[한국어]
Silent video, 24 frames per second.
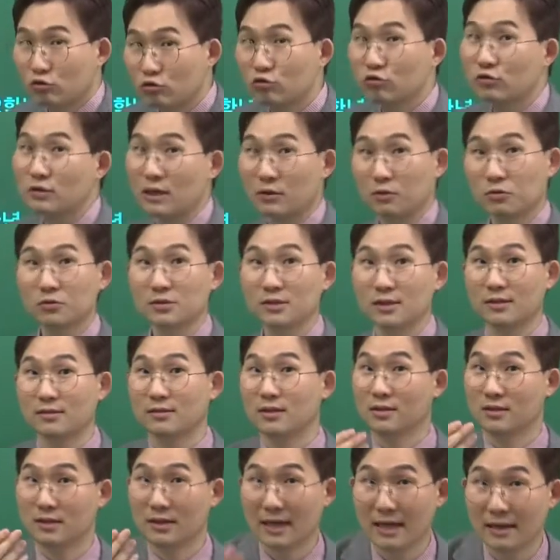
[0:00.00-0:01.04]
2라고
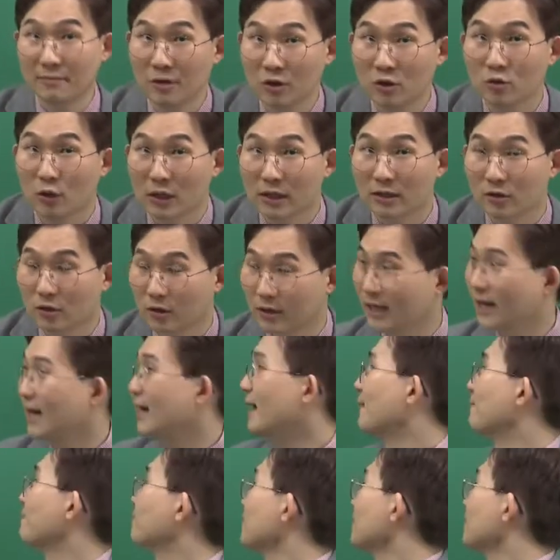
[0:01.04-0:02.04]
생각을 하면 될 거야.